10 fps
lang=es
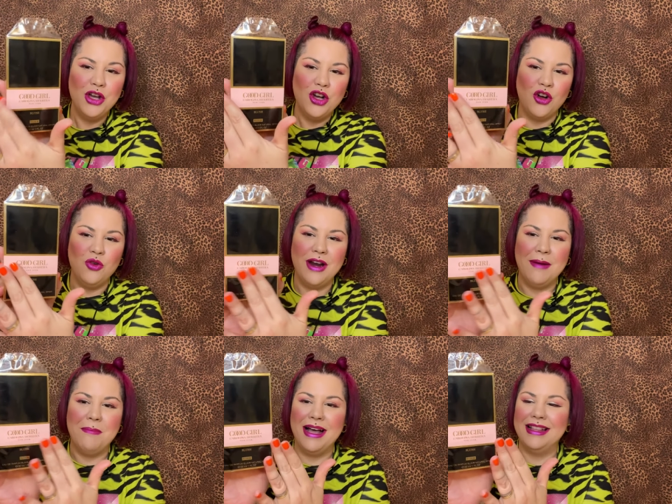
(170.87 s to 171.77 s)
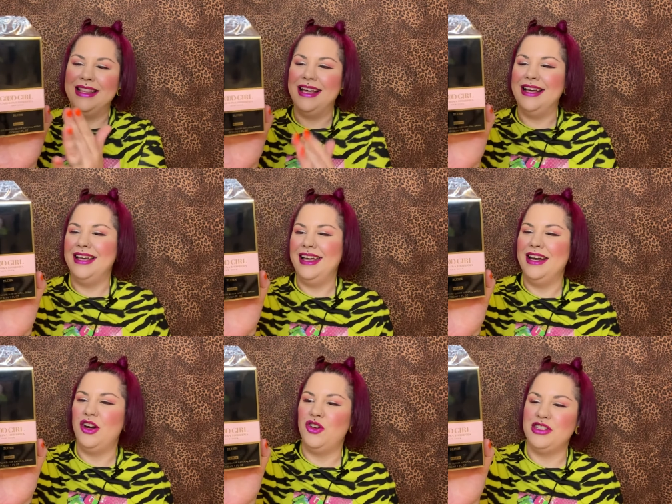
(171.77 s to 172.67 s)
con una banda
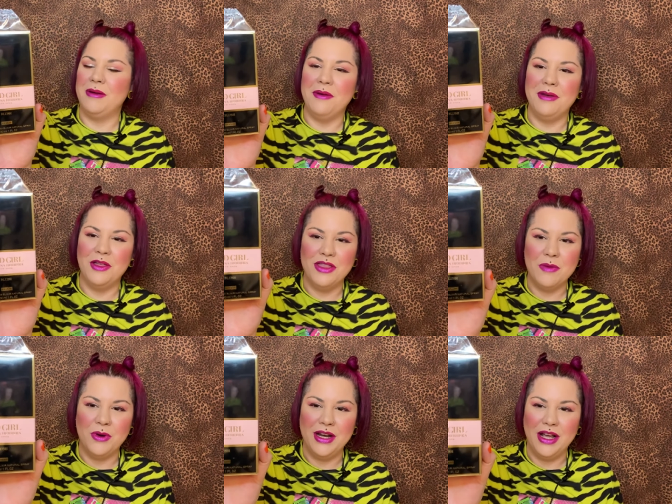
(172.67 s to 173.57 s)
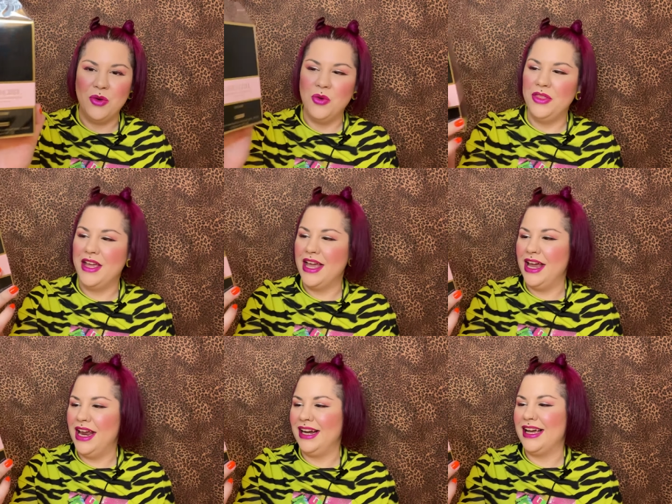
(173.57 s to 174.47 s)
en rosa bebé donde pone Good
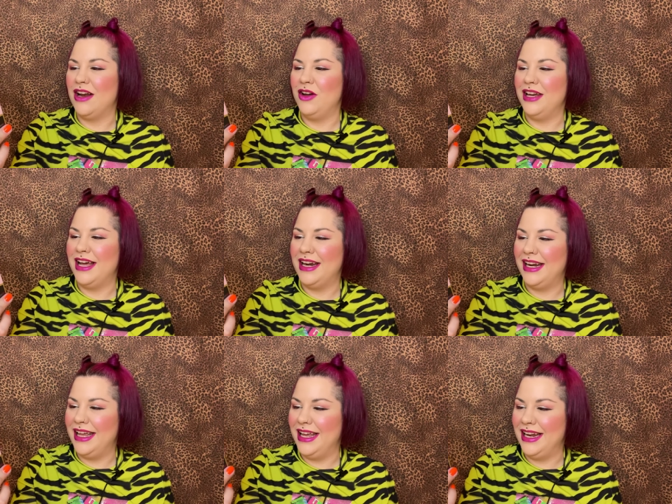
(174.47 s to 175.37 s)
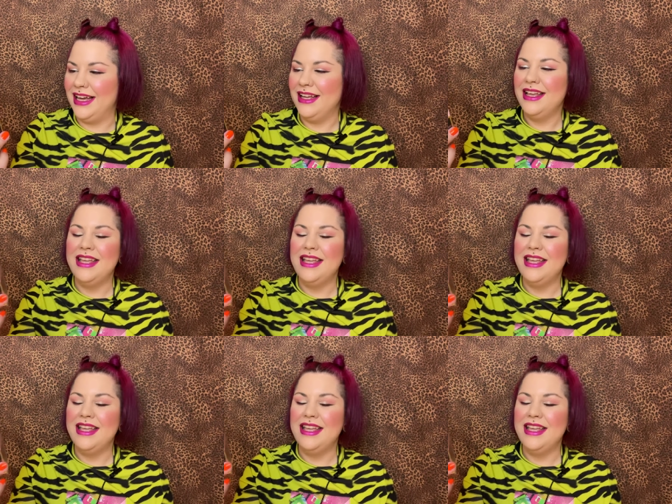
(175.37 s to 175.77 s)
Girl, Carolina Herrera,